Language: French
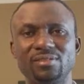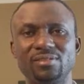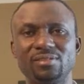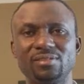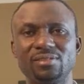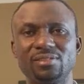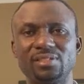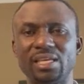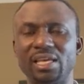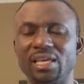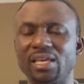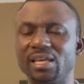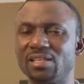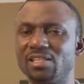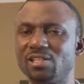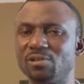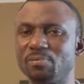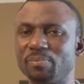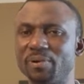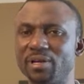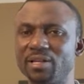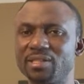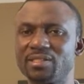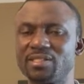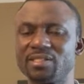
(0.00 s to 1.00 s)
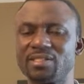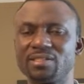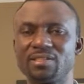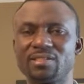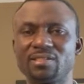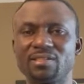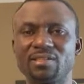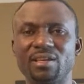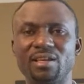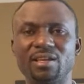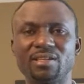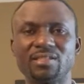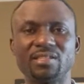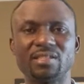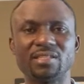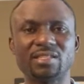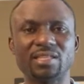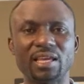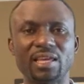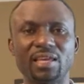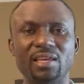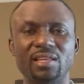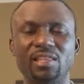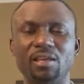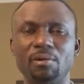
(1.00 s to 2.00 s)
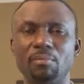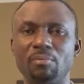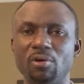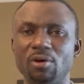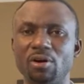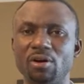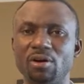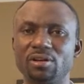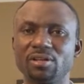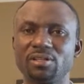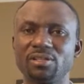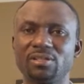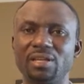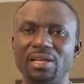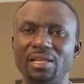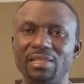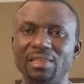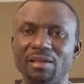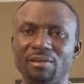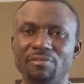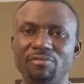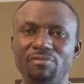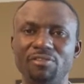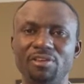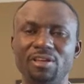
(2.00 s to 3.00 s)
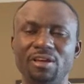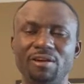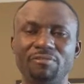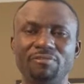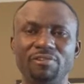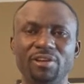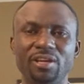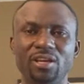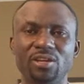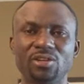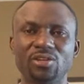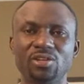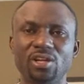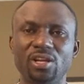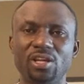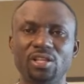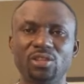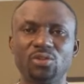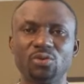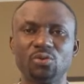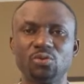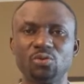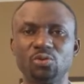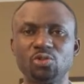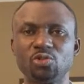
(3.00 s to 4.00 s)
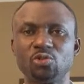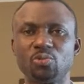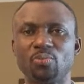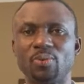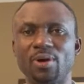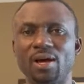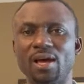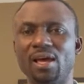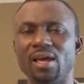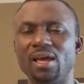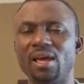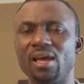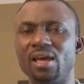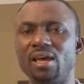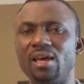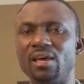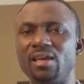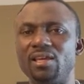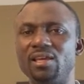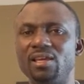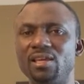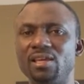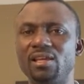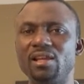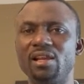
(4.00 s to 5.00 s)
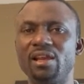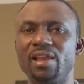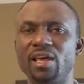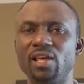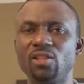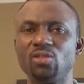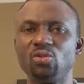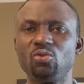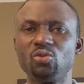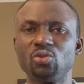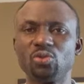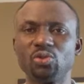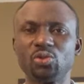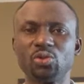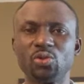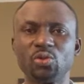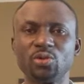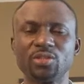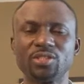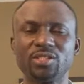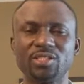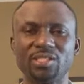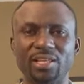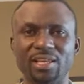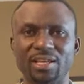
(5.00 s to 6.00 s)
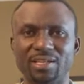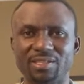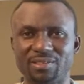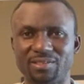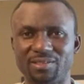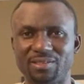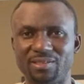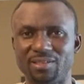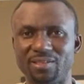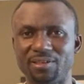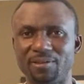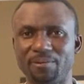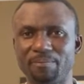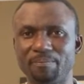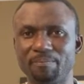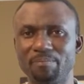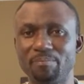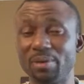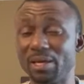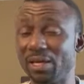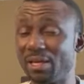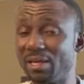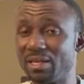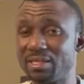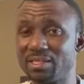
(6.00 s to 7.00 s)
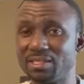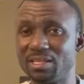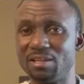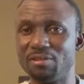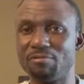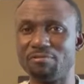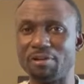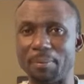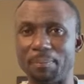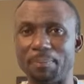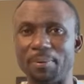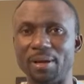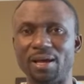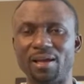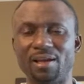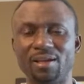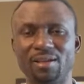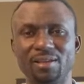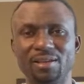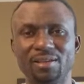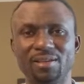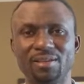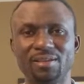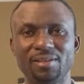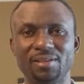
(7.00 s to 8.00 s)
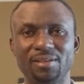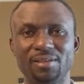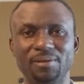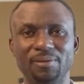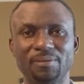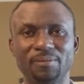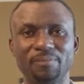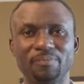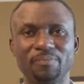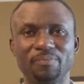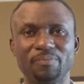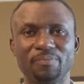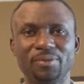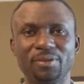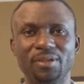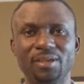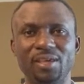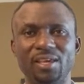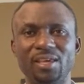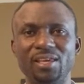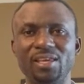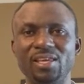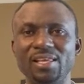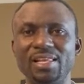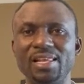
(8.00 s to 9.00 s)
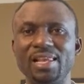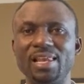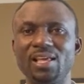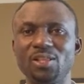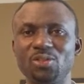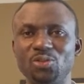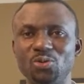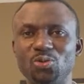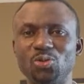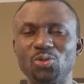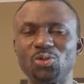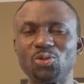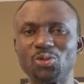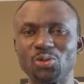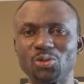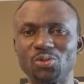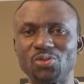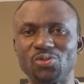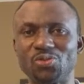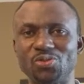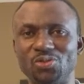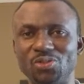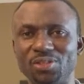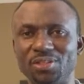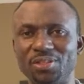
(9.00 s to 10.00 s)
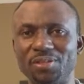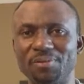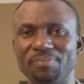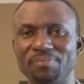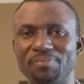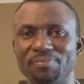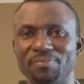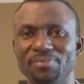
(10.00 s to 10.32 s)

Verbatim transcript: c'est que tu penses que c'est ça qui te bloque dans ta vie, afin que Dieu ne te coûte pas, il est toujours silencieux. Mais qu'est-ce qui ne va pas Il est toujours Dieu.